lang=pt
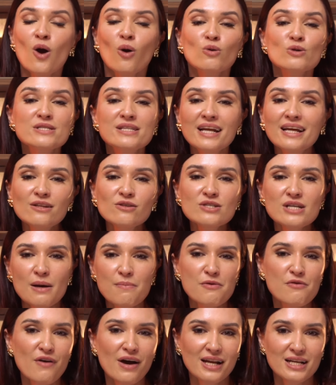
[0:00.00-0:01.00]
Os treinos
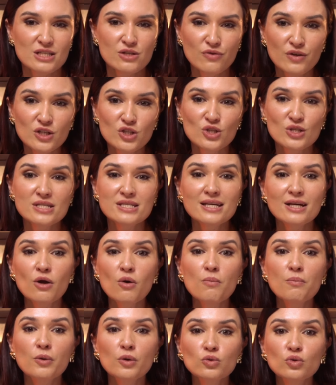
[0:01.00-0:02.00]
Capivaras Fitness
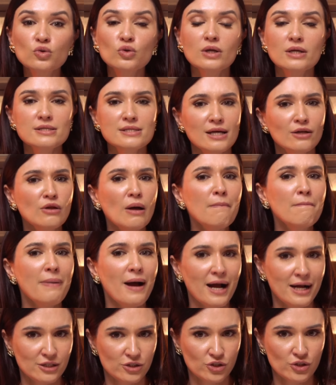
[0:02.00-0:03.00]
serão um produto lançado à
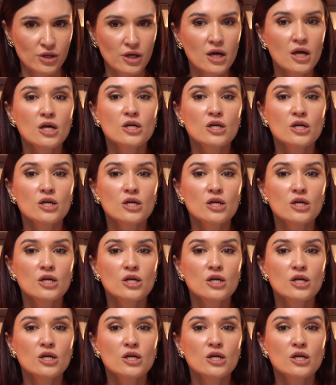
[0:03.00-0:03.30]
parte